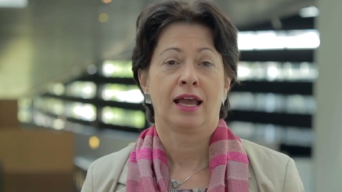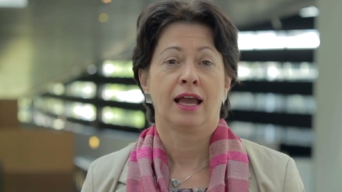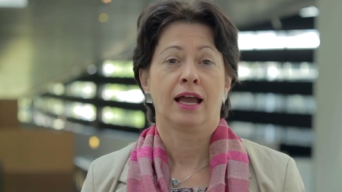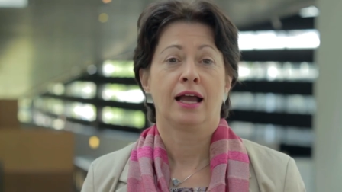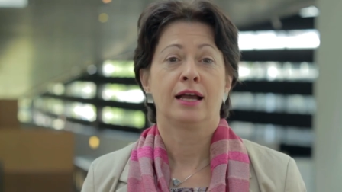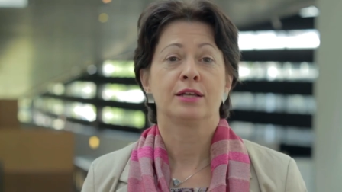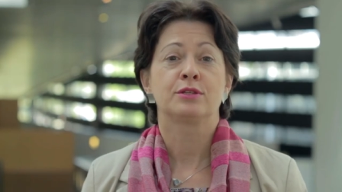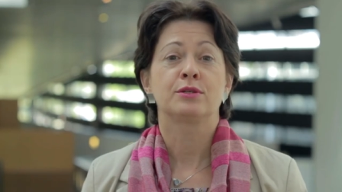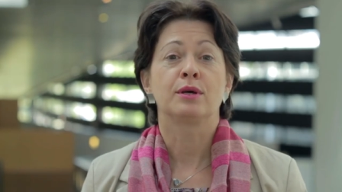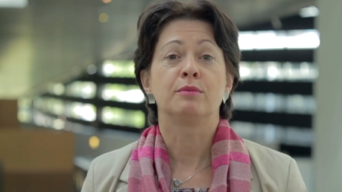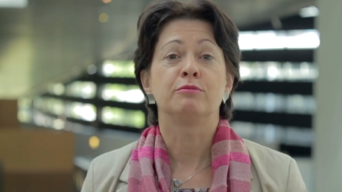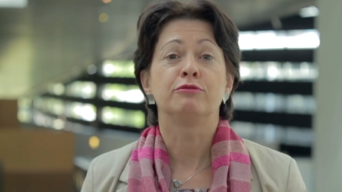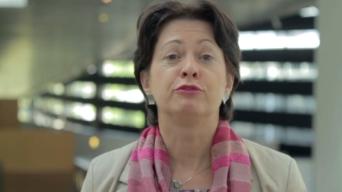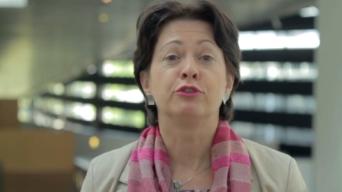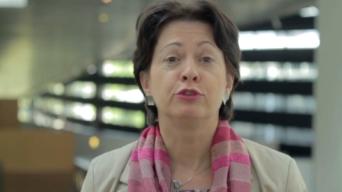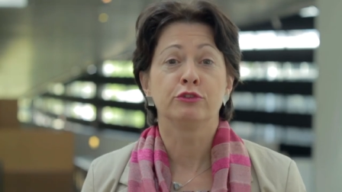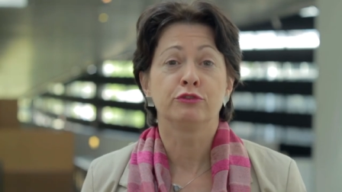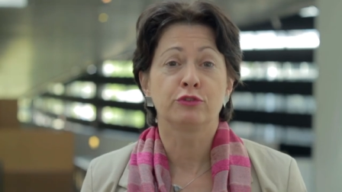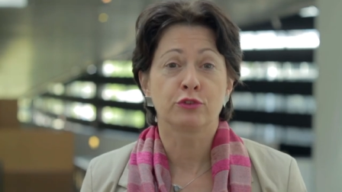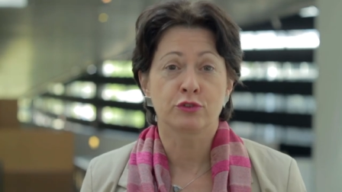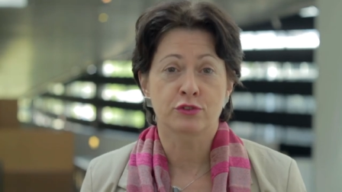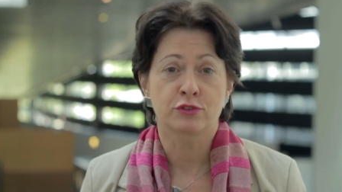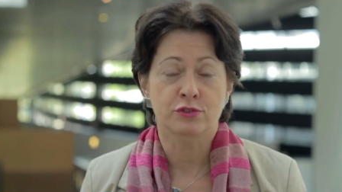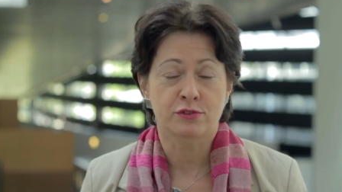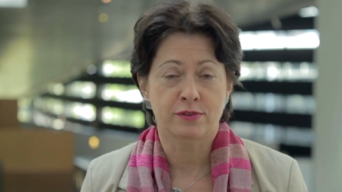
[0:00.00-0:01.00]
Also am
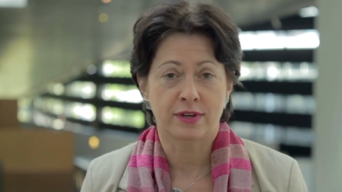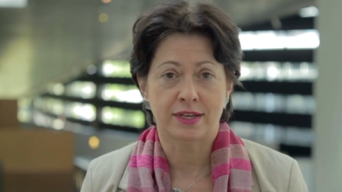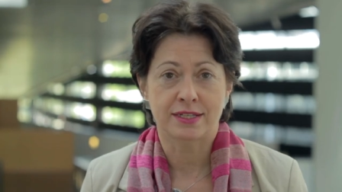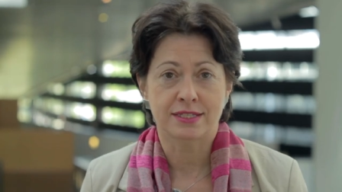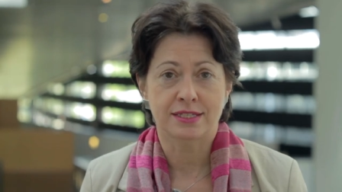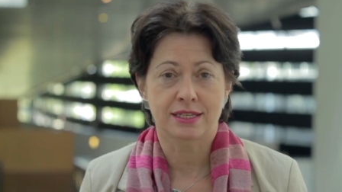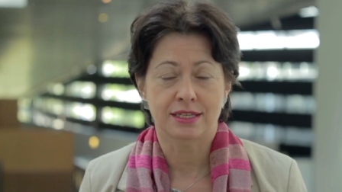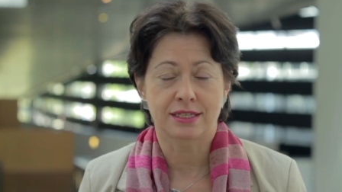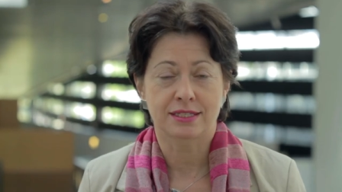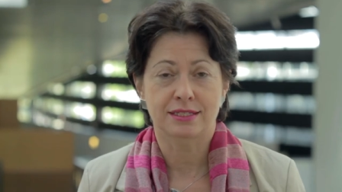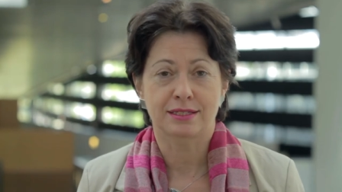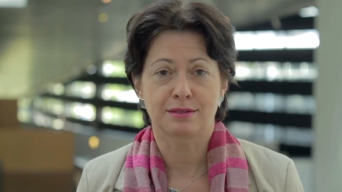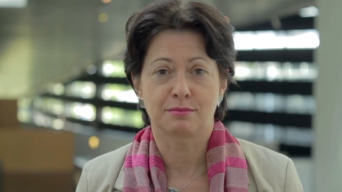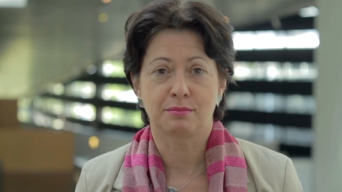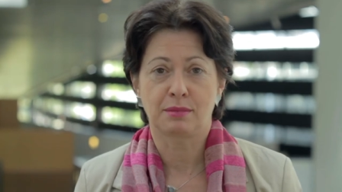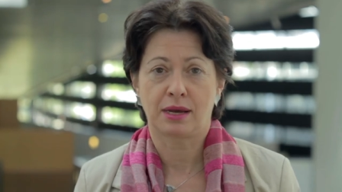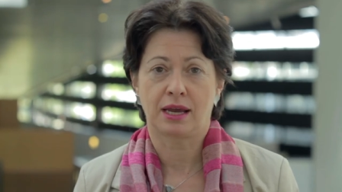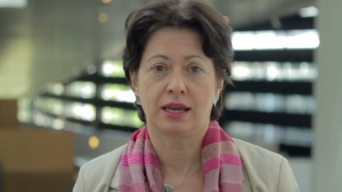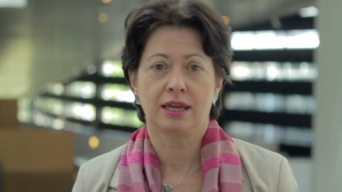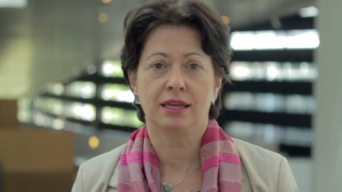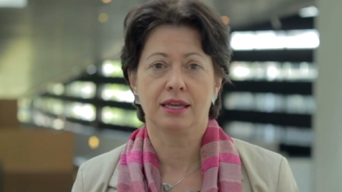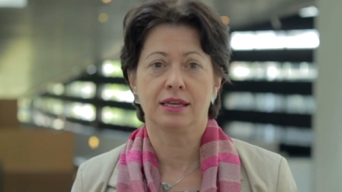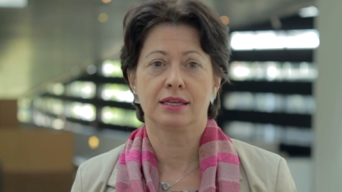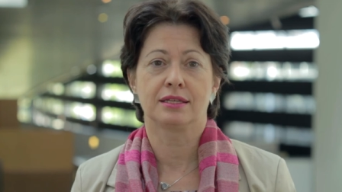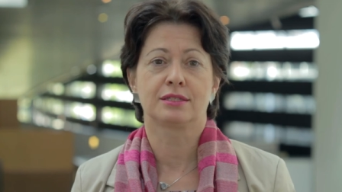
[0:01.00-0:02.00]
25.
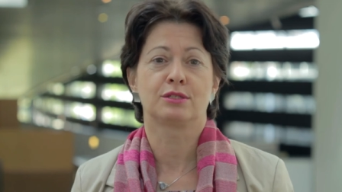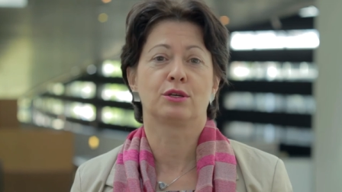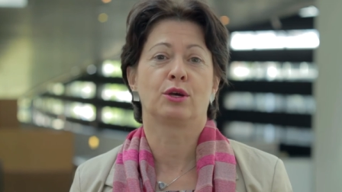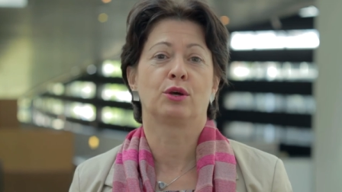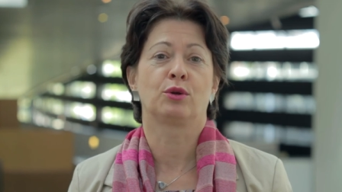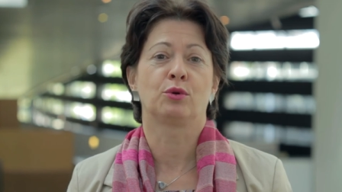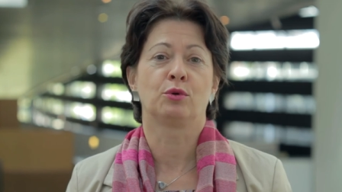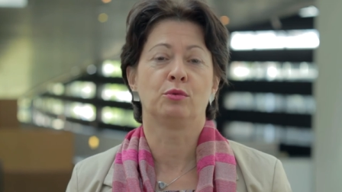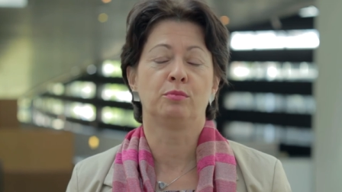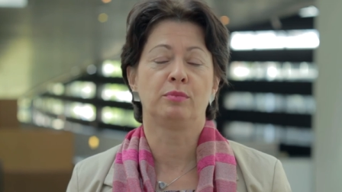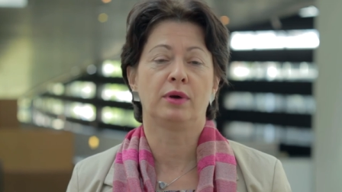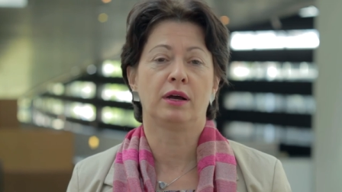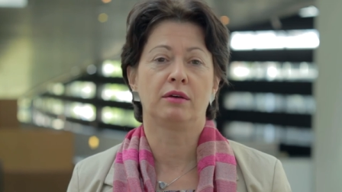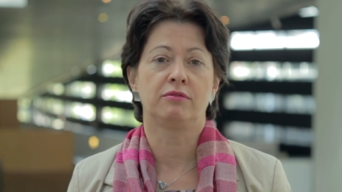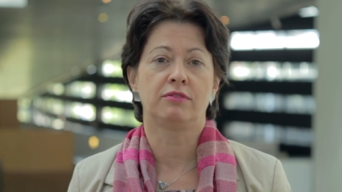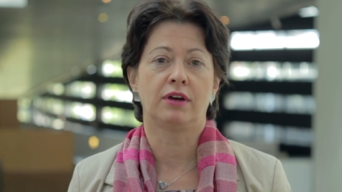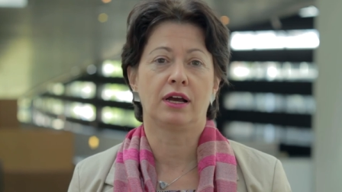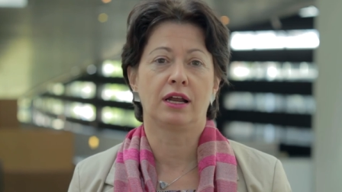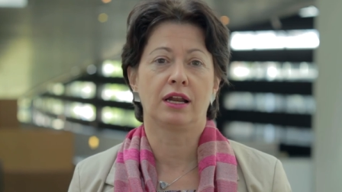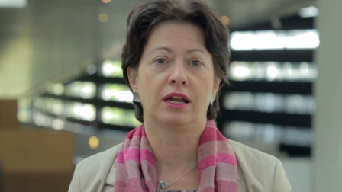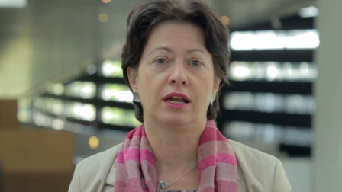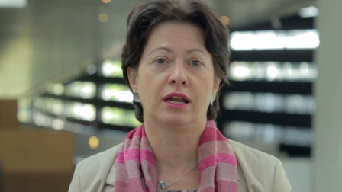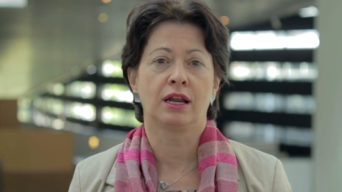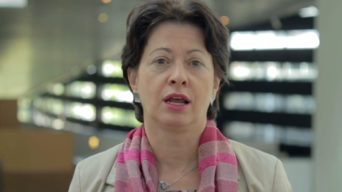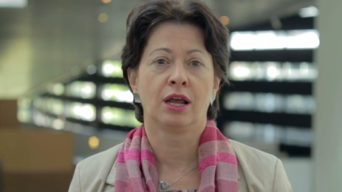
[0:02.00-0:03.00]
Mai ist
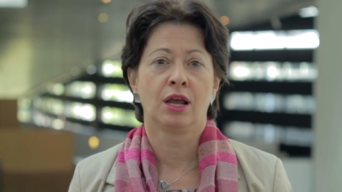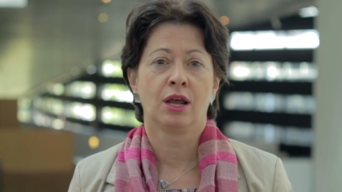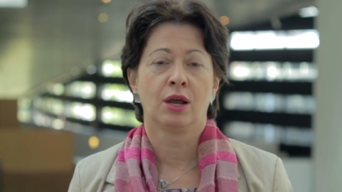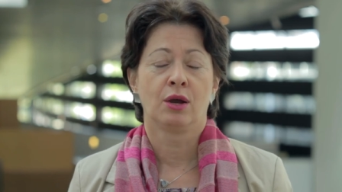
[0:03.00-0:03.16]
Europawahl